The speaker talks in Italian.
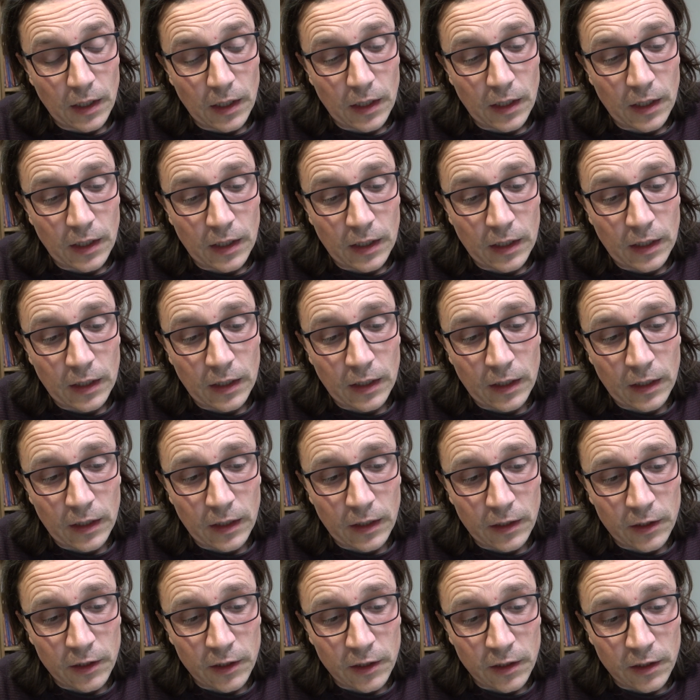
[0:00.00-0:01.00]

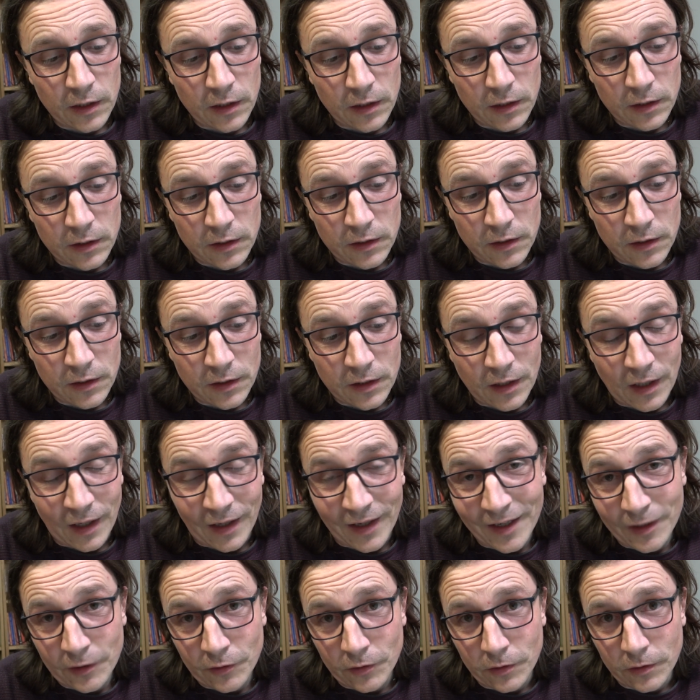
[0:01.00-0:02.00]
E
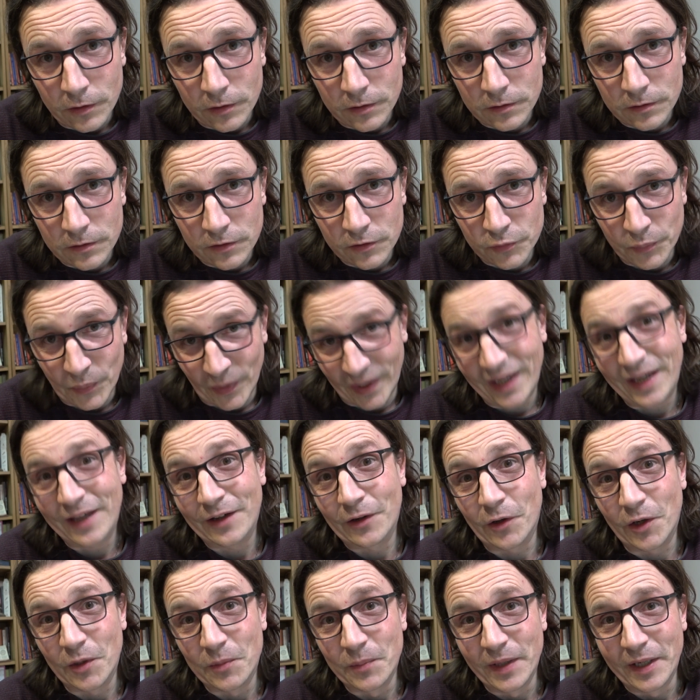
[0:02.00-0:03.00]
credo,
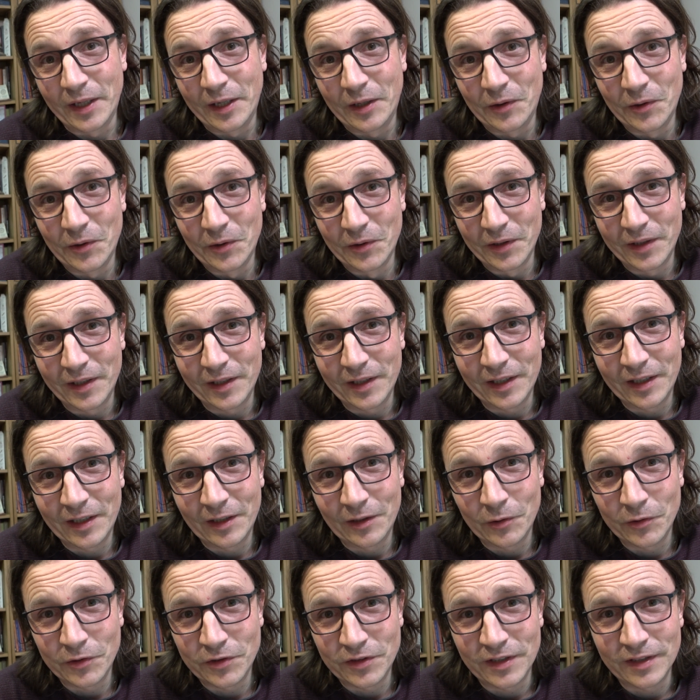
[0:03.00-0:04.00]
spero almeno,
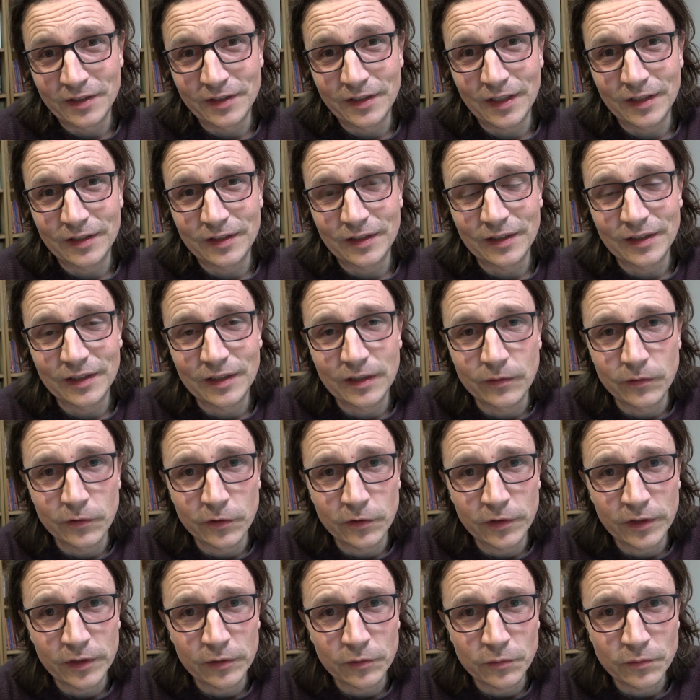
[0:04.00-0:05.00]
che lo sentiate anche
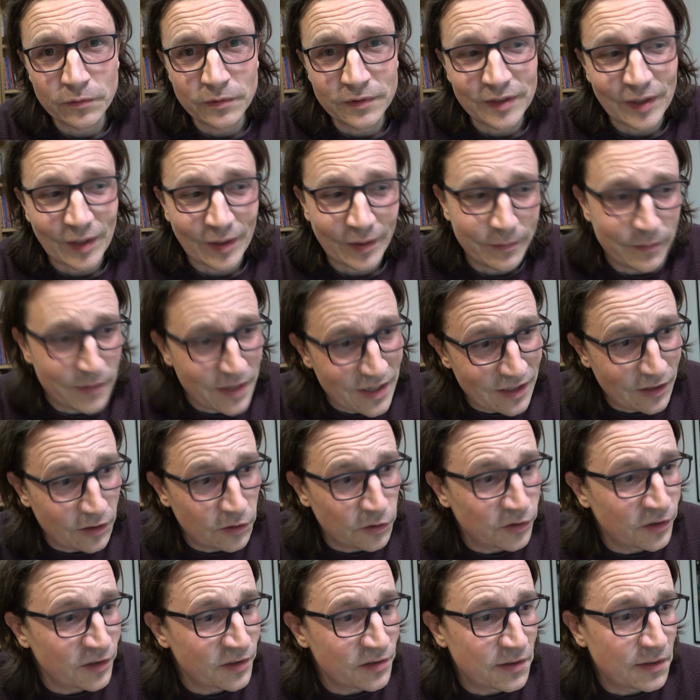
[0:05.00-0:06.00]
voi un
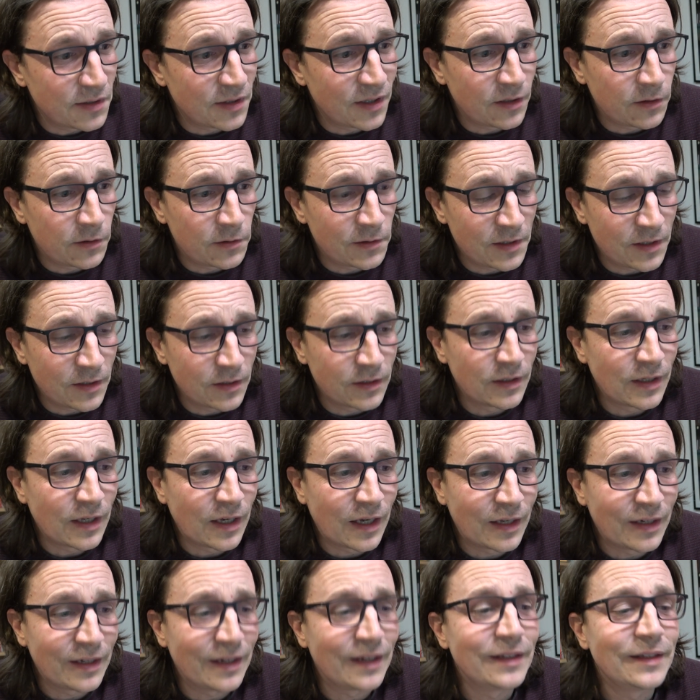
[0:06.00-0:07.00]
tremendo desiderio di
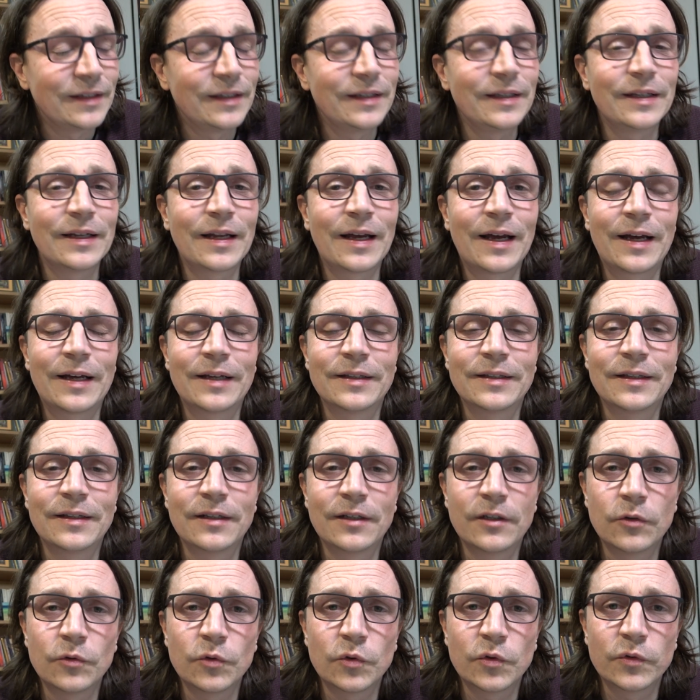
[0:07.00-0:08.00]
andare al di là
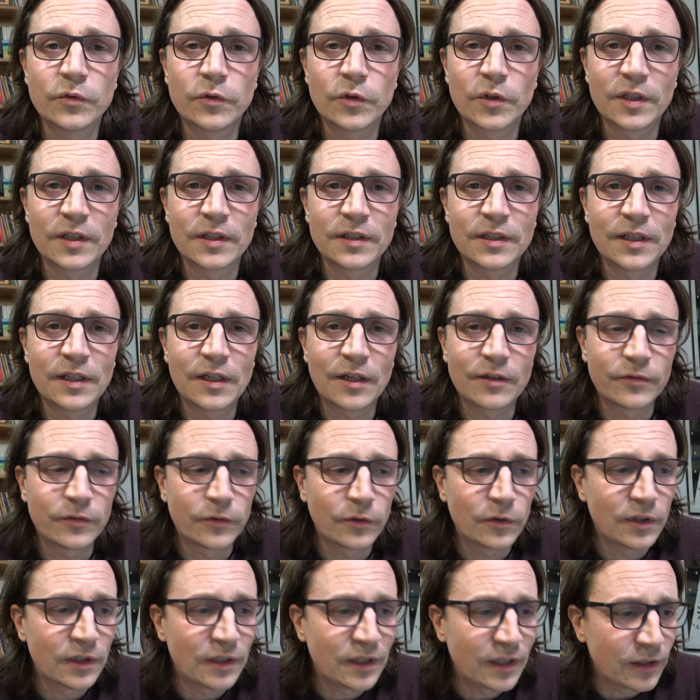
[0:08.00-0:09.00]
delle nuvole, della
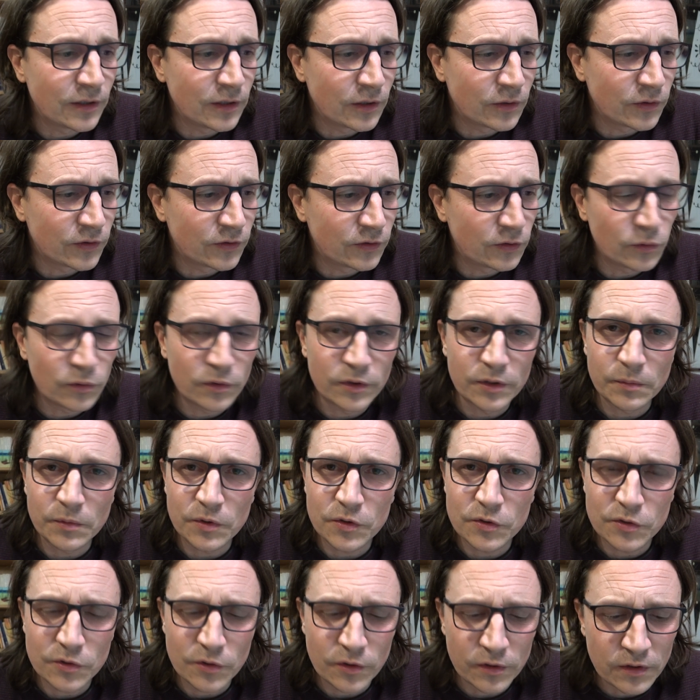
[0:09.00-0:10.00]
follia di questi
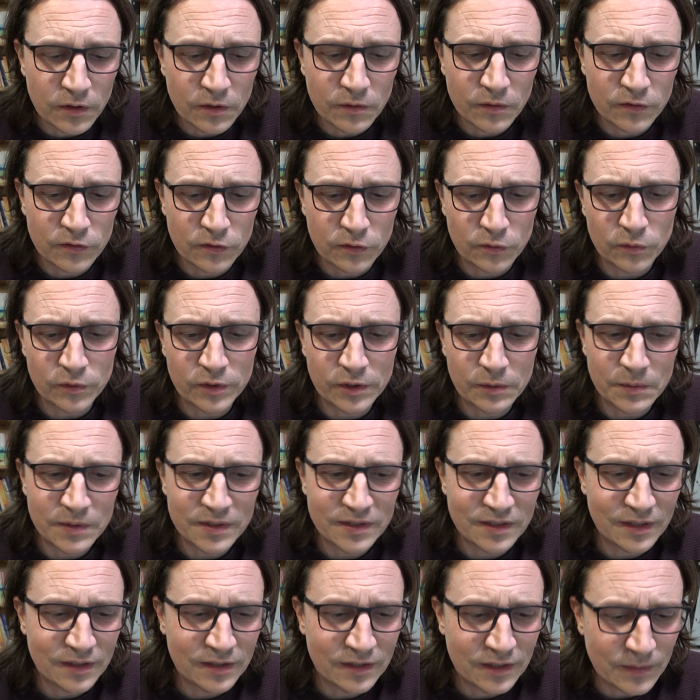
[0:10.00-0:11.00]
ultimi giorni, di queste ultime
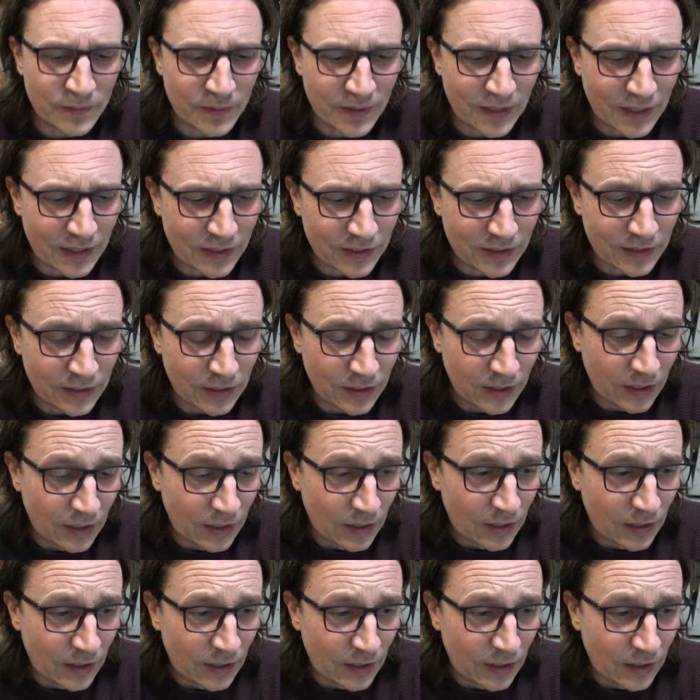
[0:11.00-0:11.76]
settimane